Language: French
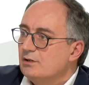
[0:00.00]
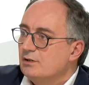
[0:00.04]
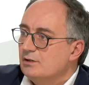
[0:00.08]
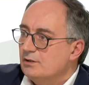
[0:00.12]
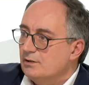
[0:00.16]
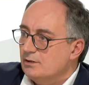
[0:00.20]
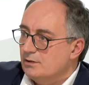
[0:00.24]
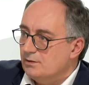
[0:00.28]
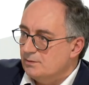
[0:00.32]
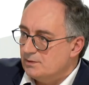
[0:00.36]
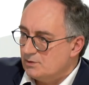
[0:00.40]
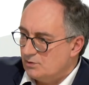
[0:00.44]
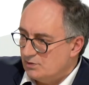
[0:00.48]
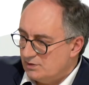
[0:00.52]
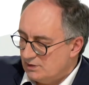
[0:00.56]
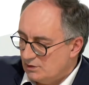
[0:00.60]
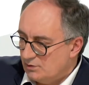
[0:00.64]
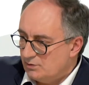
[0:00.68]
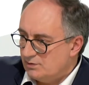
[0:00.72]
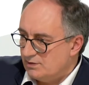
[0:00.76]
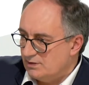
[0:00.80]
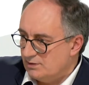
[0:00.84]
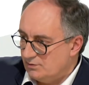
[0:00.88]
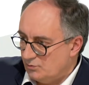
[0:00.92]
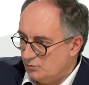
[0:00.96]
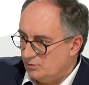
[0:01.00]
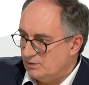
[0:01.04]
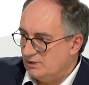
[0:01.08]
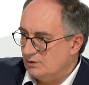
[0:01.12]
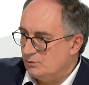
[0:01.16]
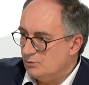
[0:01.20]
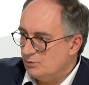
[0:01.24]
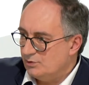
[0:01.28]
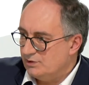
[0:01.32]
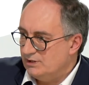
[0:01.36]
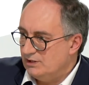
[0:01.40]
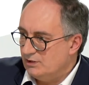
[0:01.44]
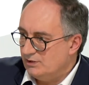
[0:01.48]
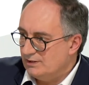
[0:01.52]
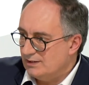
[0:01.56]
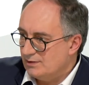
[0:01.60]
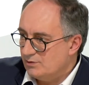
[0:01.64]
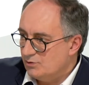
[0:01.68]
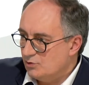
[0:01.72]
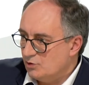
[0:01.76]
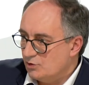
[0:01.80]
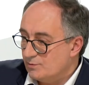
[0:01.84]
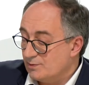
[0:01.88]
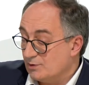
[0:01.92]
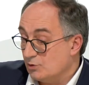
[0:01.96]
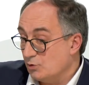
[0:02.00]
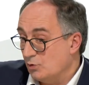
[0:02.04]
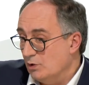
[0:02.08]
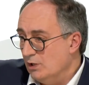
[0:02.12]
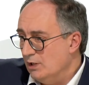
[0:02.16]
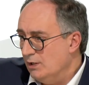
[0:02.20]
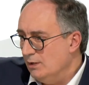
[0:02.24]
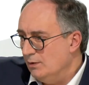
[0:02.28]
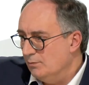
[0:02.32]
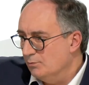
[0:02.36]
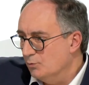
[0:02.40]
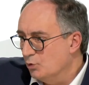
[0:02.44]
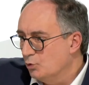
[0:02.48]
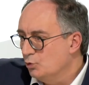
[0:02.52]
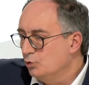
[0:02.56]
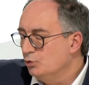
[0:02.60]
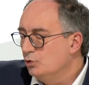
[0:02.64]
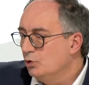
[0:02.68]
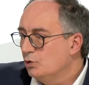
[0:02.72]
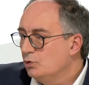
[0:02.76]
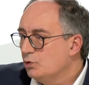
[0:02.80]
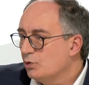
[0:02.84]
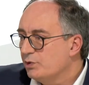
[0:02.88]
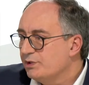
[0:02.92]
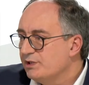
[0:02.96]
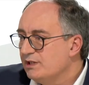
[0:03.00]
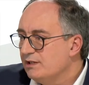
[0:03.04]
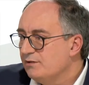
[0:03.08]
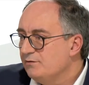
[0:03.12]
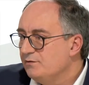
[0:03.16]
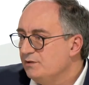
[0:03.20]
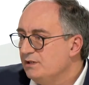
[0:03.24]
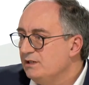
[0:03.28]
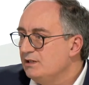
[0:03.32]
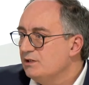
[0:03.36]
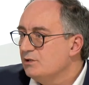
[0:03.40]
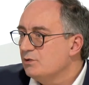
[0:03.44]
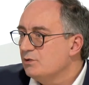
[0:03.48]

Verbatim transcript: euh, parce que ce sont ces courtiers en assurance, parce que beaucoup de courtiers vie